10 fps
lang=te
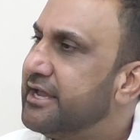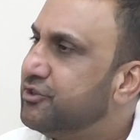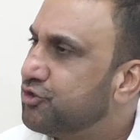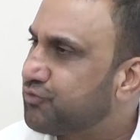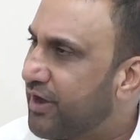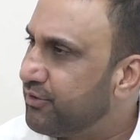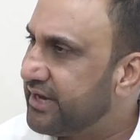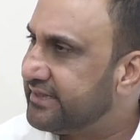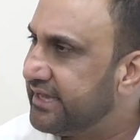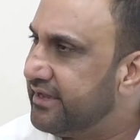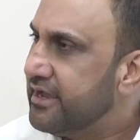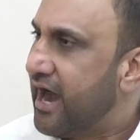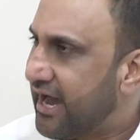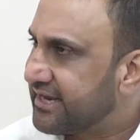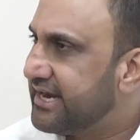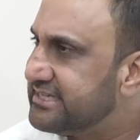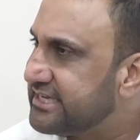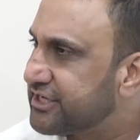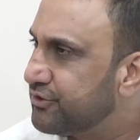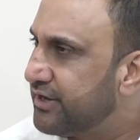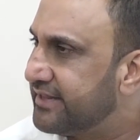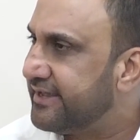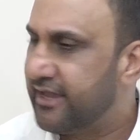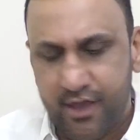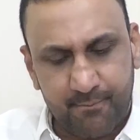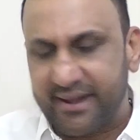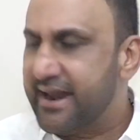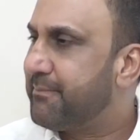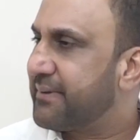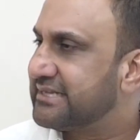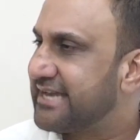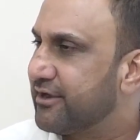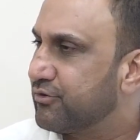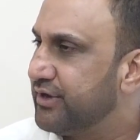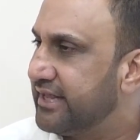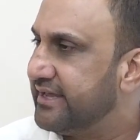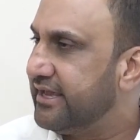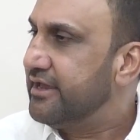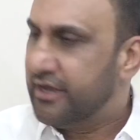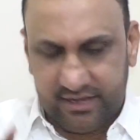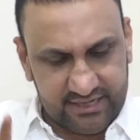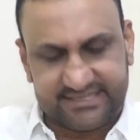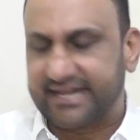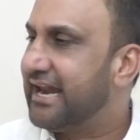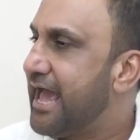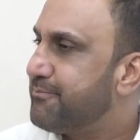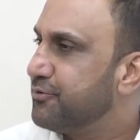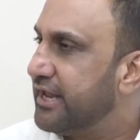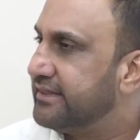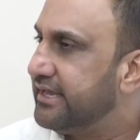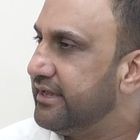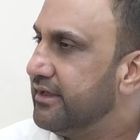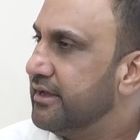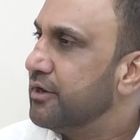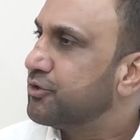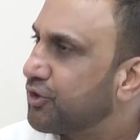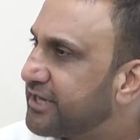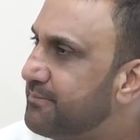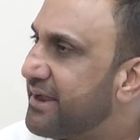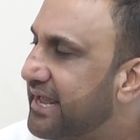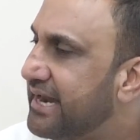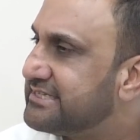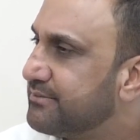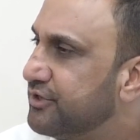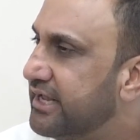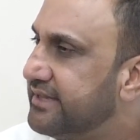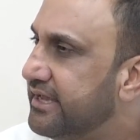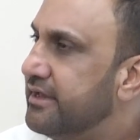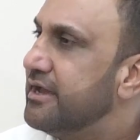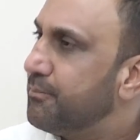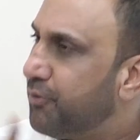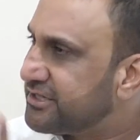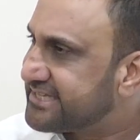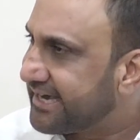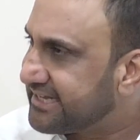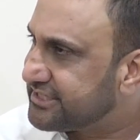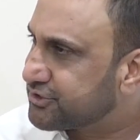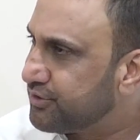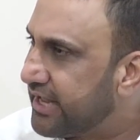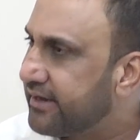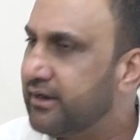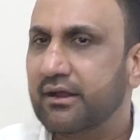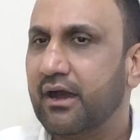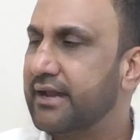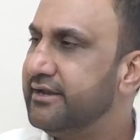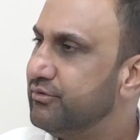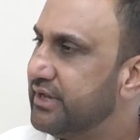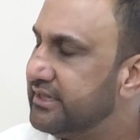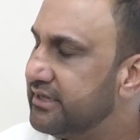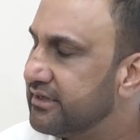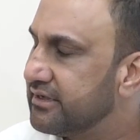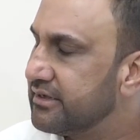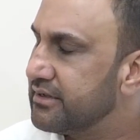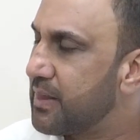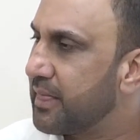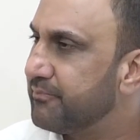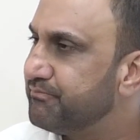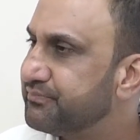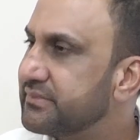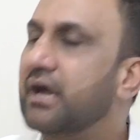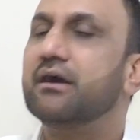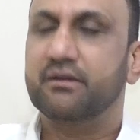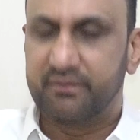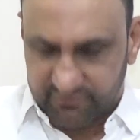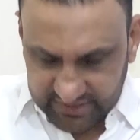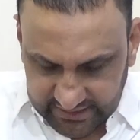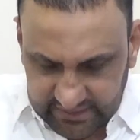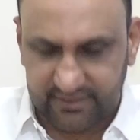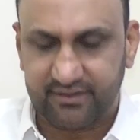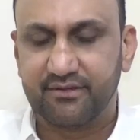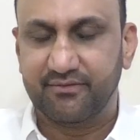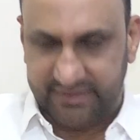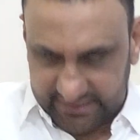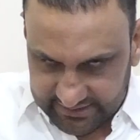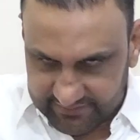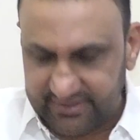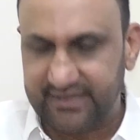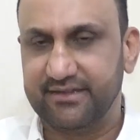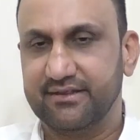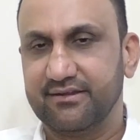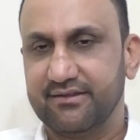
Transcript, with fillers: హిందుత్వ ఉన్నది ఆర్గనైజేషన్ ఉన్నది పన్నా ప్రచారకు ఉన్నది సరళ యాప్ ఉన్నది టోటల్ మెకానిజం ఉన్నది పోల్ స్ట్రాటజిస్ట్ ఉన్నారు అన్నీ ఉన్నది కాంగ్రెస్ దగ్గర ఏం లేవు కదా వినండి వినండి